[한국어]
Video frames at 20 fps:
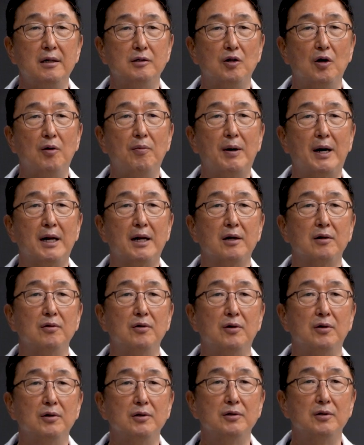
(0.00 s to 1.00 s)
더
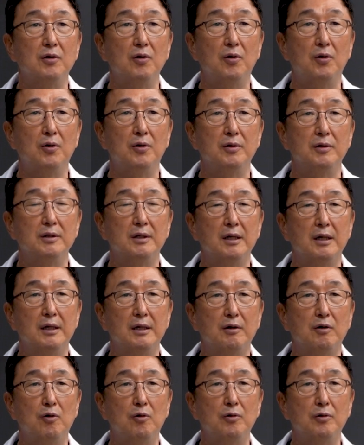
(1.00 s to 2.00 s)
많았고 또
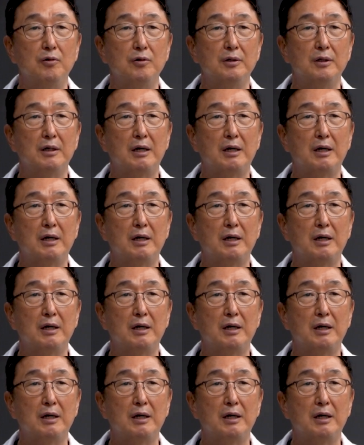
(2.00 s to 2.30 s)
예, 공,